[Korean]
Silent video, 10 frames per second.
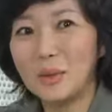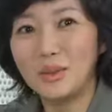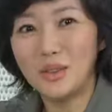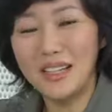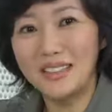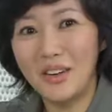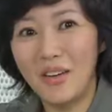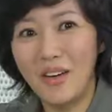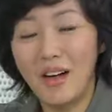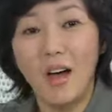좋은 수가 있어.
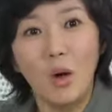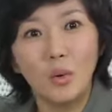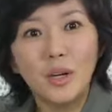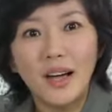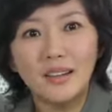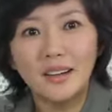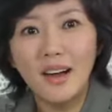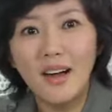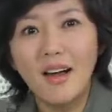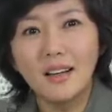우리가
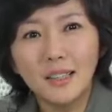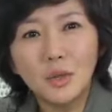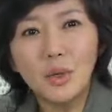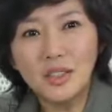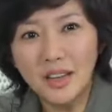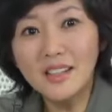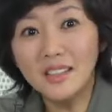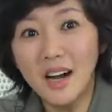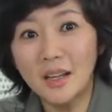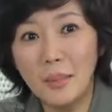아니라 그쪽에서
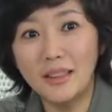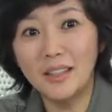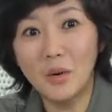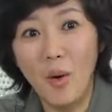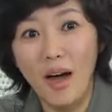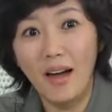캔슬을 하게 만드는